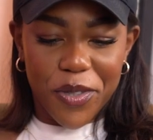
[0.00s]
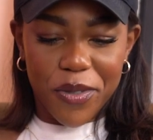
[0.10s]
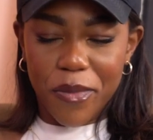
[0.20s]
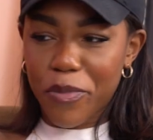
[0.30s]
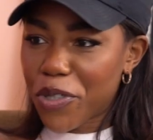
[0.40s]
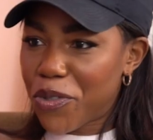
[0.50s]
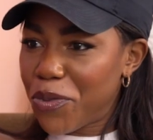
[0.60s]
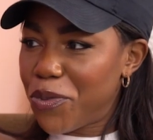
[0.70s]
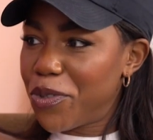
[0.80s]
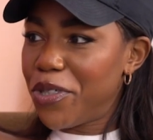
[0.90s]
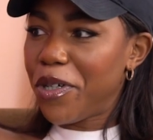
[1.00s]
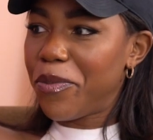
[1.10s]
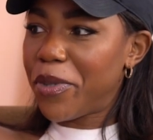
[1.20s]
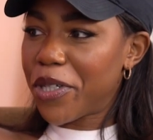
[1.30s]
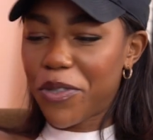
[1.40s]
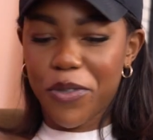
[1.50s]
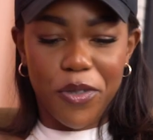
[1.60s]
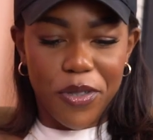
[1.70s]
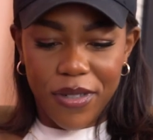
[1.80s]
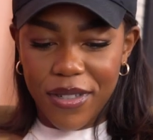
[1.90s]
sono sempre in studio, un
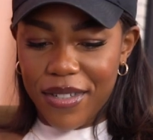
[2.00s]
periodo